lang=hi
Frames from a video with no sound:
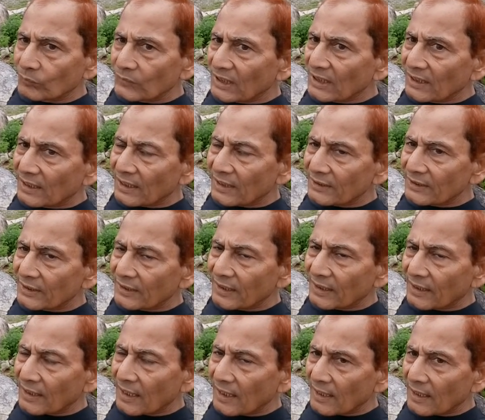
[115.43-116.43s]
दिनकर जी
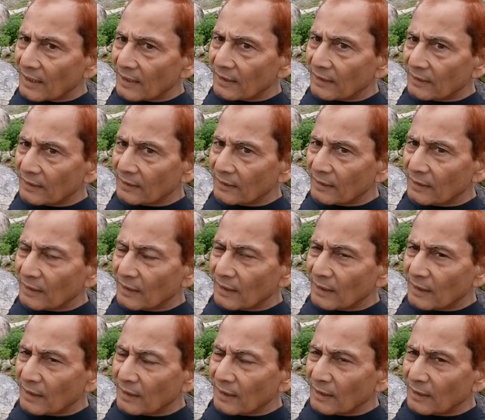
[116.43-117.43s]
ने कहा
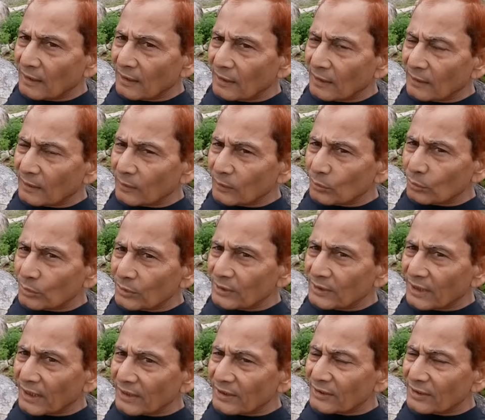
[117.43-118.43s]

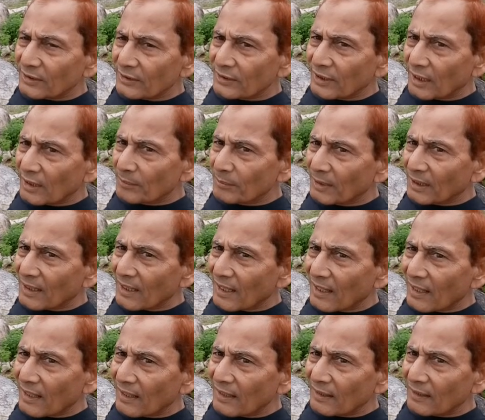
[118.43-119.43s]
उद्देश्य जन्म का